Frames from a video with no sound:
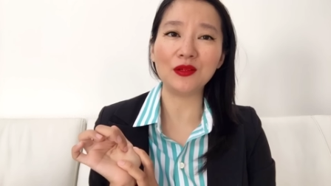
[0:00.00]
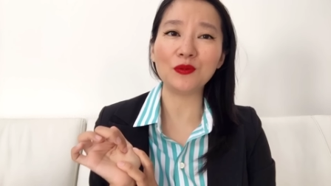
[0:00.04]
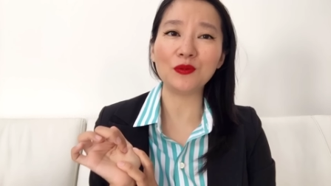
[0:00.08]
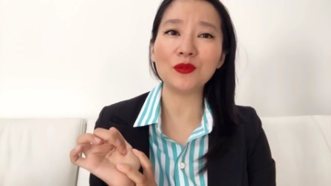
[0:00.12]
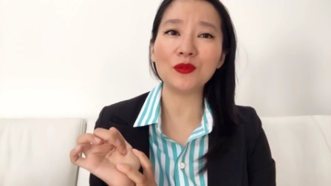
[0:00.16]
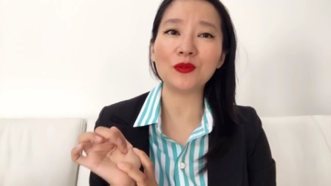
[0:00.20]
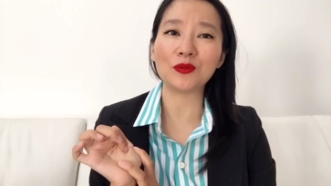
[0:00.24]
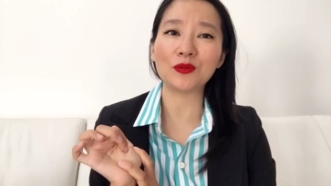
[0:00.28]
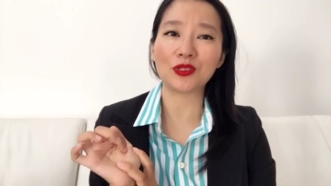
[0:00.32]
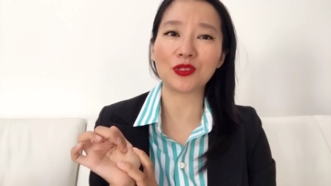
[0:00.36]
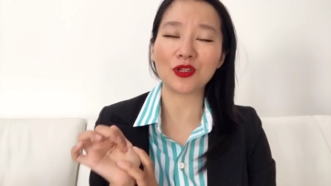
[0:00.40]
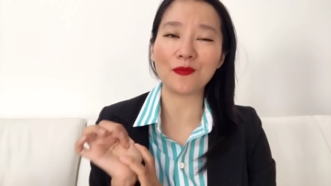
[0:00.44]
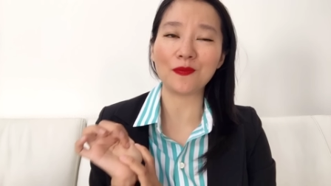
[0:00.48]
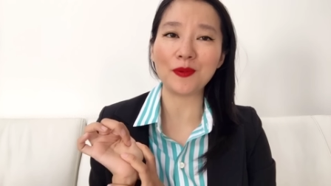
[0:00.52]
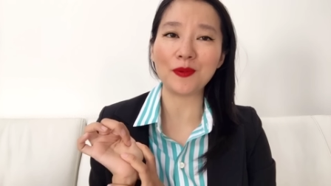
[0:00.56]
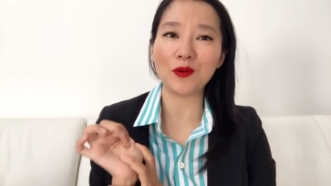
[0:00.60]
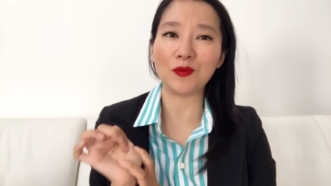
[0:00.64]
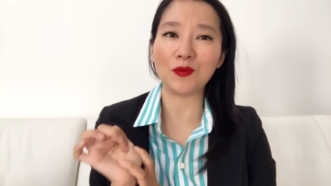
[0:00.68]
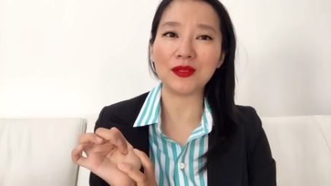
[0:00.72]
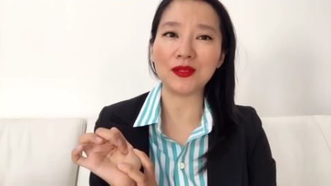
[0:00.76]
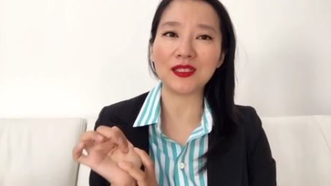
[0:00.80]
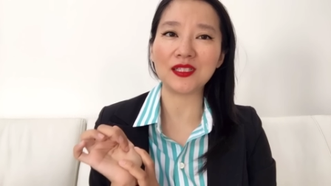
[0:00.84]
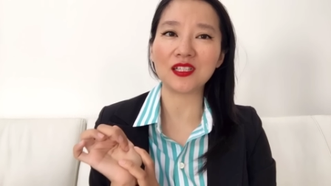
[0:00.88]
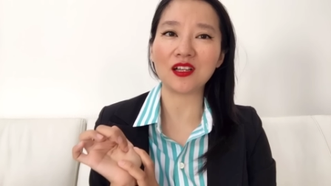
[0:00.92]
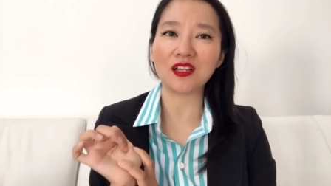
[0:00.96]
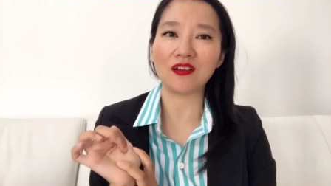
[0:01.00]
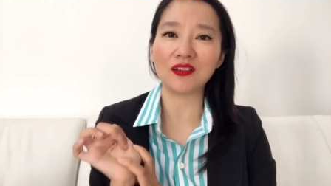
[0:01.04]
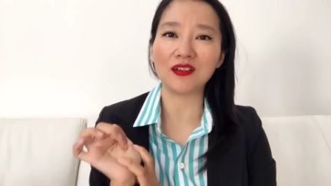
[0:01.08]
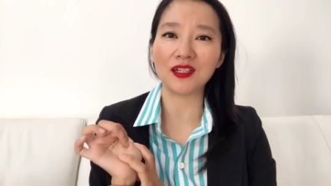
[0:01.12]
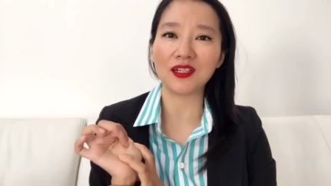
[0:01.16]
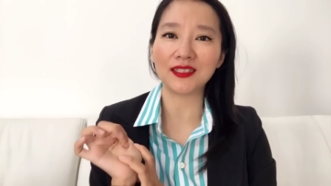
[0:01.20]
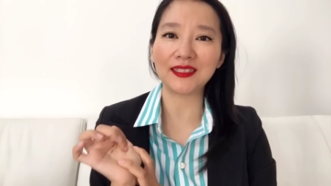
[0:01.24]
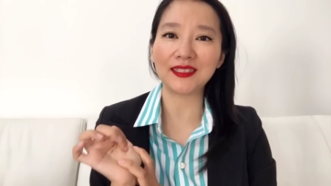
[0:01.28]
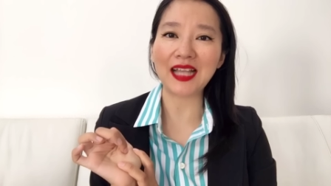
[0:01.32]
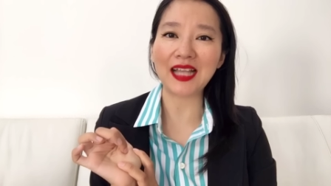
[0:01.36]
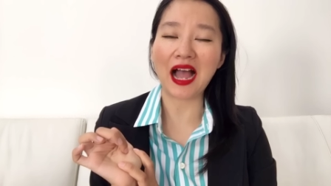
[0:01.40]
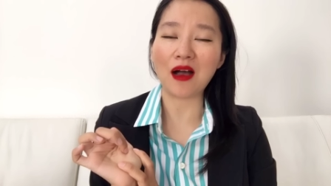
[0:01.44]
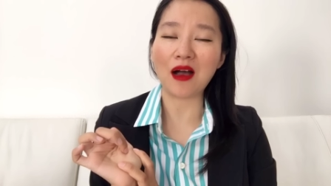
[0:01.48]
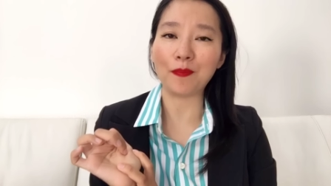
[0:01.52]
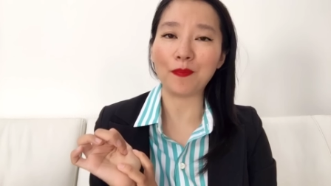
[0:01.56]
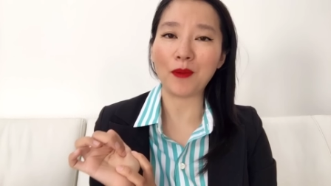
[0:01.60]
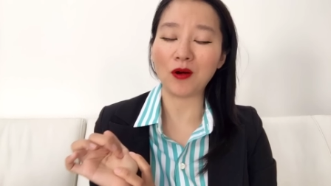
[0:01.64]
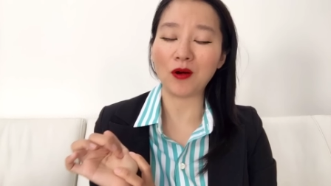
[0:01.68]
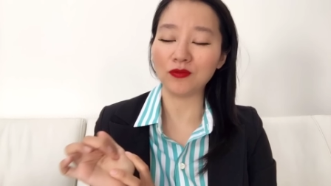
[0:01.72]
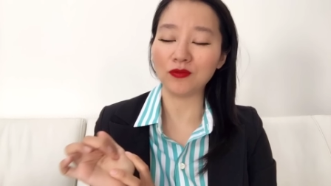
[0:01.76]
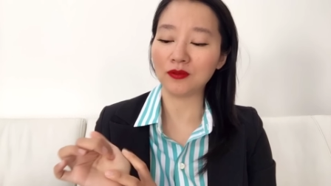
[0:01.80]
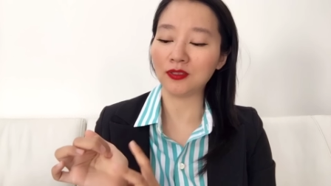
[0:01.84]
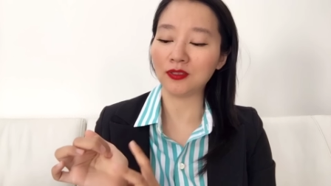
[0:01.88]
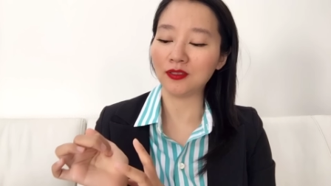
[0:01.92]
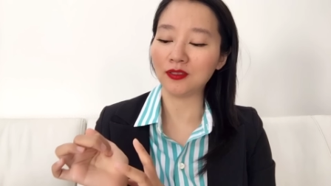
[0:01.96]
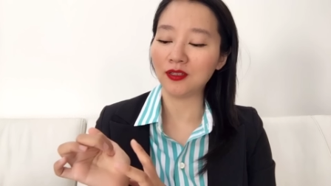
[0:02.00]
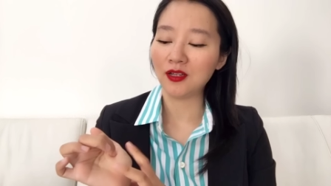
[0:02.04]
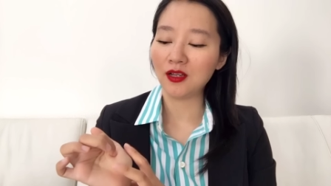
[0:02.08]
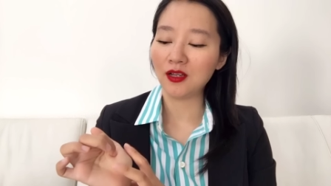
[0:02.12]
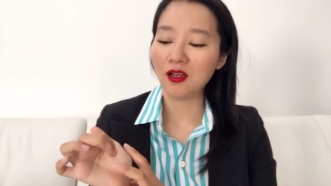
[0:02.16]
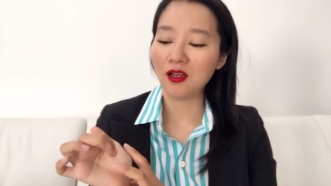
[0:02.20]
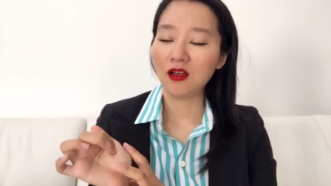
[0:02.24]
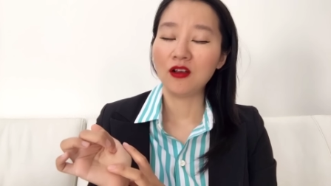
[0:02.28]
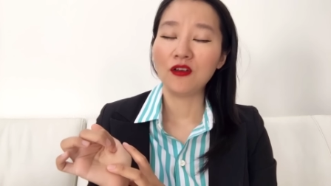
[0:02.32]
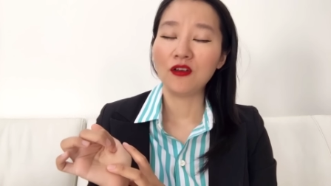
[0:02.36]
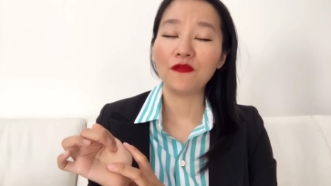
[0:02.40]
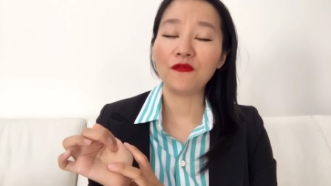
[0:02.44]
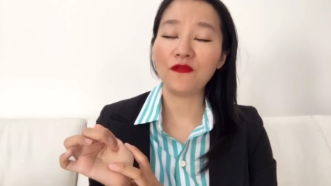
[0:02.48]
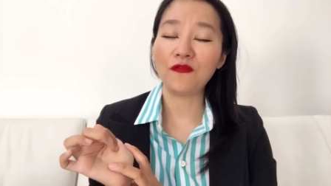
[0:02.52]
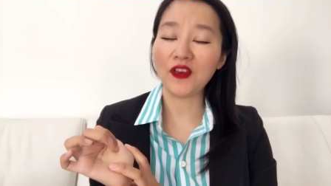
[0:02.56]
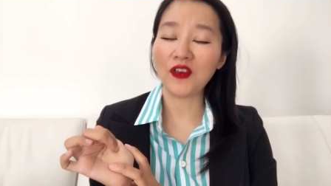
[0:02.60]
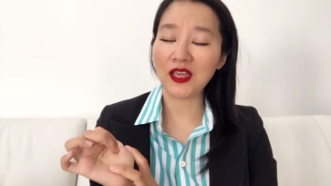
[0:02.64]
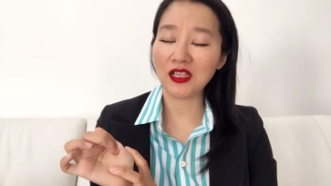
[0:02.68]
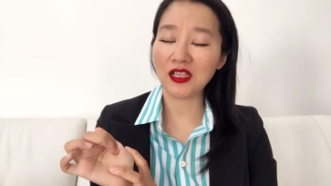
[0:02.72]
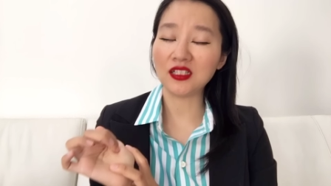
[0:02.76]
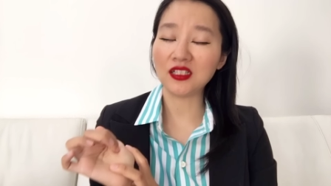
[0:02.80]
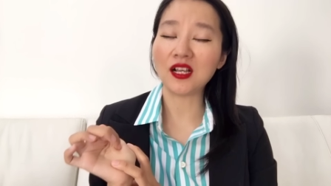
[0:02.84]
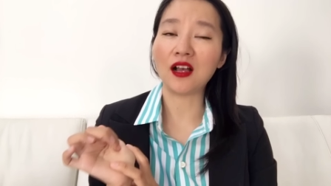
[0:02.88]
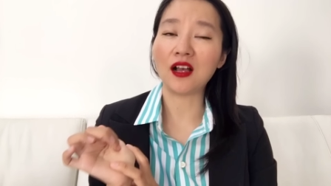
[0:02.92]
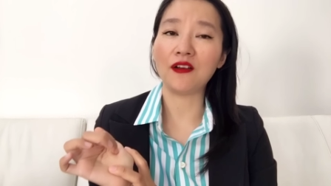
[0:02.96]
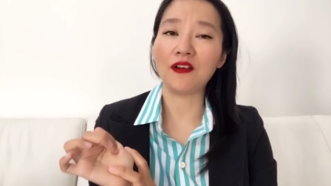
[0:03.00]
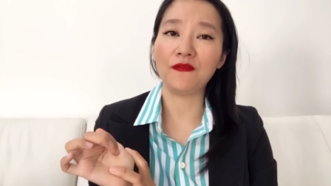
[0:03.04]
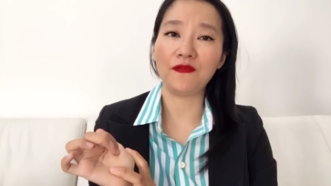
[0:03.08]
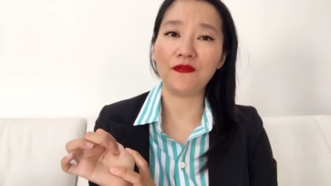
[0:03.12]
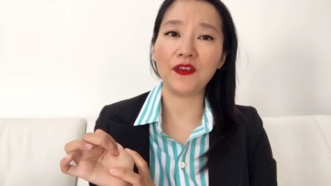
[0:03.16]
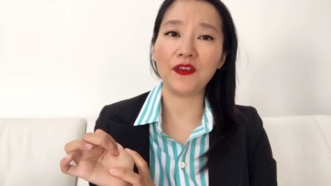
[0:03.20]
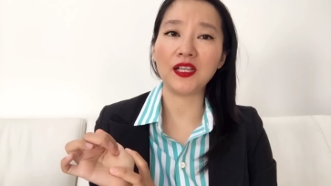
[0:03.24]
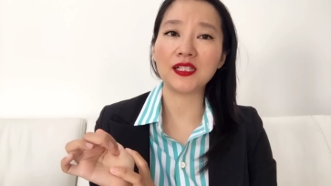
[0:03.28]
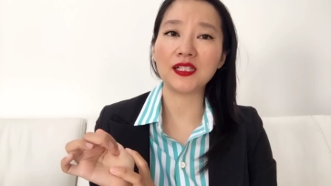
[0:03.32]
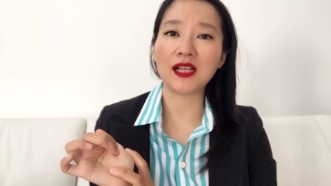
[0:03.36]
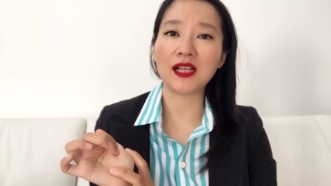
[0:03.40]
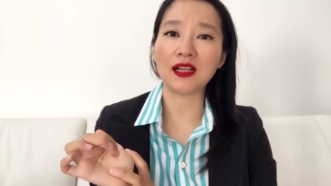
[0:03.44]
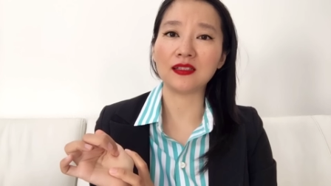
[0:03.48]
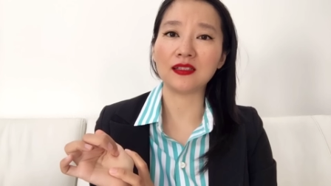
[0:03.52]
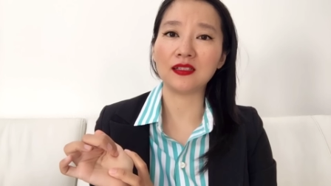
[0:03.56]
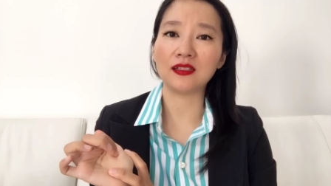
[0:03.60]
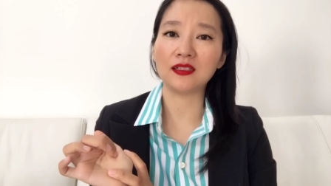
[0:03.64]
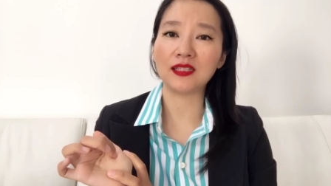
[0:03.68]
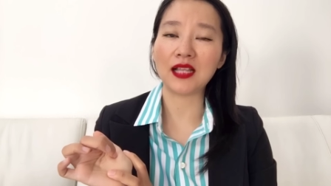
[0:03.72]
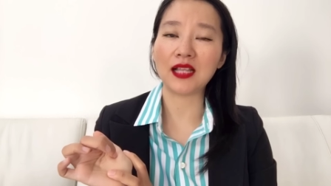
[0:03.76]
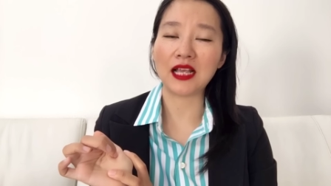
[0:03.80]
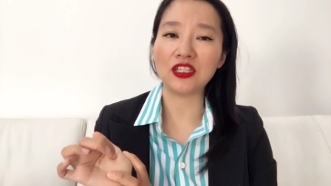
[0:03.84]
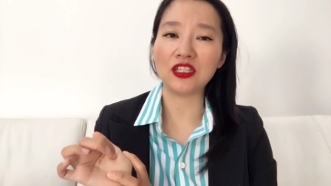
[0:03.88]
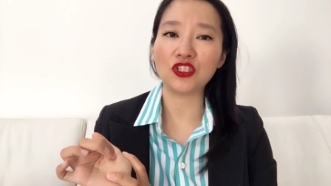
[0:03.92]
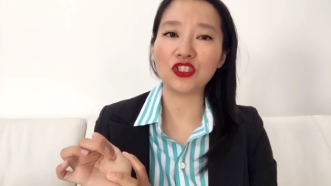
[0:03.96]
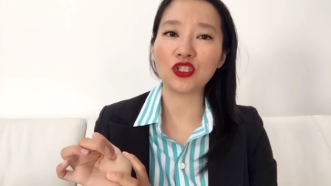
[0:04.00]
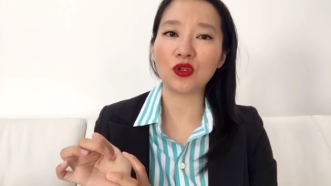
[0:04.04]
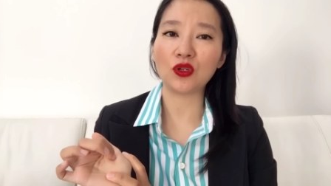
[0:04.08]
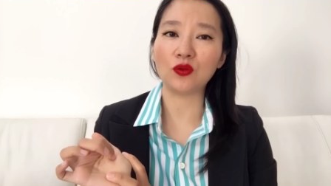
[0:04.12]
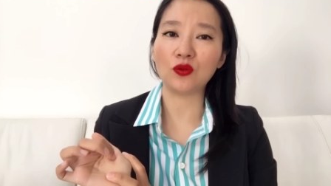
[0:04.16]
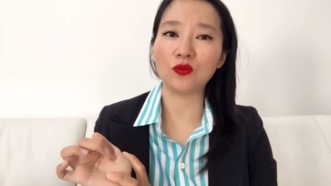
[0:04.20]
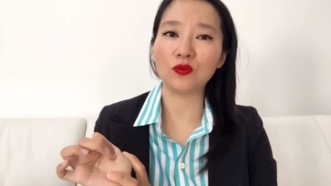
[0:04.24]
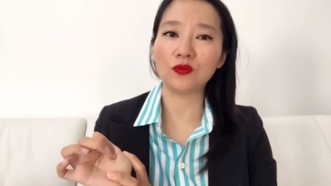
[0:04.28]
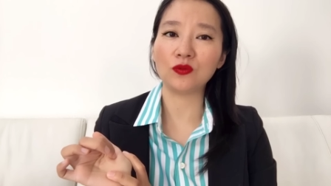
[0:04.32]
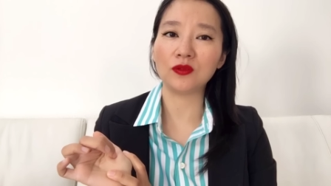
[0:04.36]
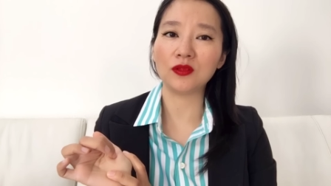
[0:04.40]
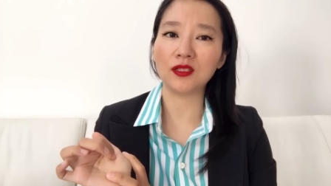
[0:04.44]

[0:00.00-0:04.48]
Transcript: 因为有的时候被蚊子咬一个大包呢，非常非常的难受。